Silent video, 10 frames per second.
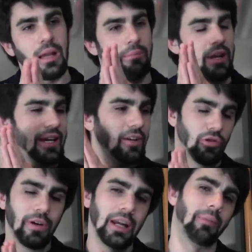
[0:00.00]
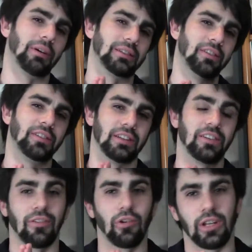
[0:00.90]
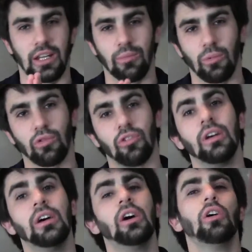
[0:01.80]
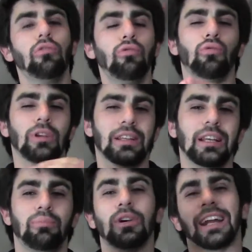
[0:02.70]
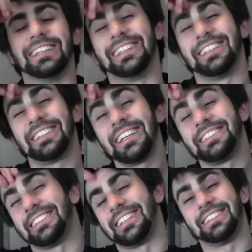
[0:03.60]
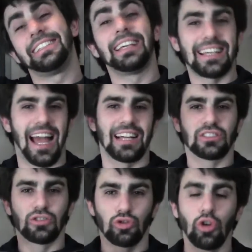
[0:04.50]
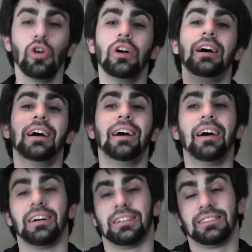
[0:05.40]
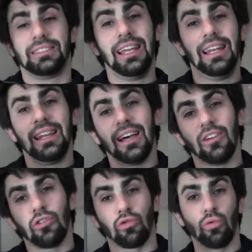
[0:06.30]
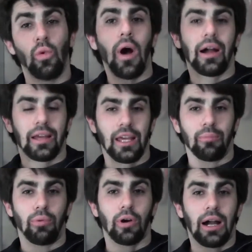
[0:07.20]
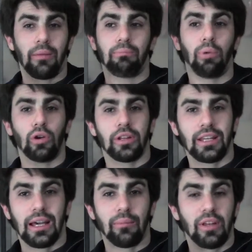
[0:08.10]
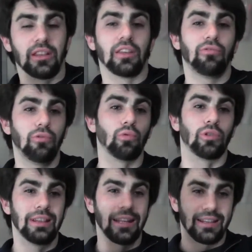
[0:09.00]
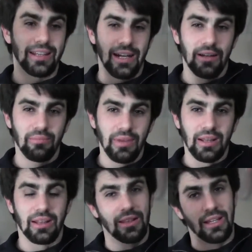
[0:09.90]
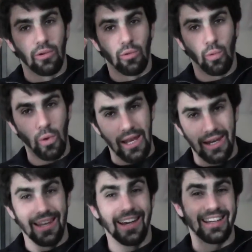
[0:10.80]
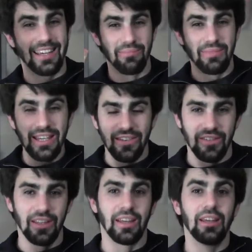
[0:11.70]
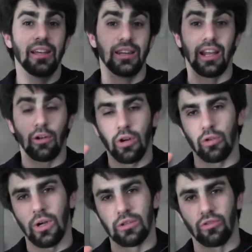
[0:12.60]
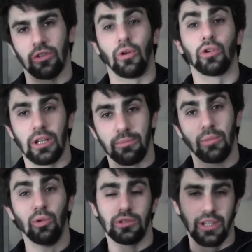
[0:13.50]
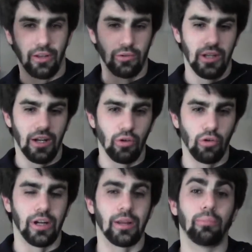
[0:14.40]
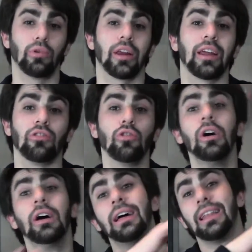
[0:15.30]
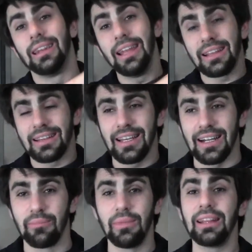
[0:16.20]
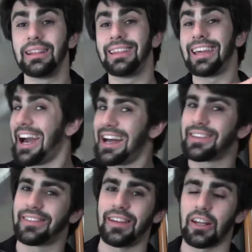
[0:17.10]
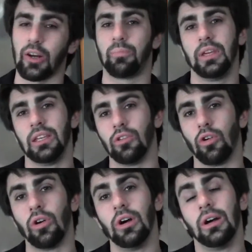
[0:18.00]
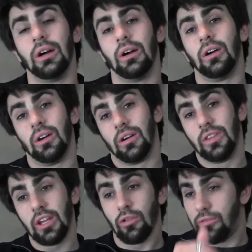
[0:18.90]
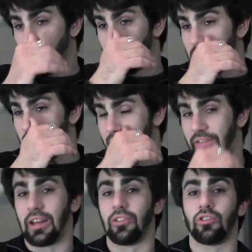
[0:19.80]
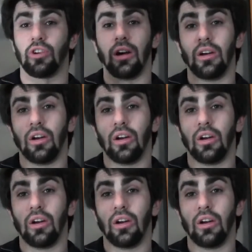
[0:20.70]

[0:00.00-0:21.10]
Perché Giovanna Battista di Savoia Nemus fu una delle più grandi teste di cazzo della sua epoca politicamente, fu letteralmente quella che mise l'allora Ducato di Savoia e il Piemonte, che non era ancora neppure regno, letteralmente a zerbino nei confronti della Francia.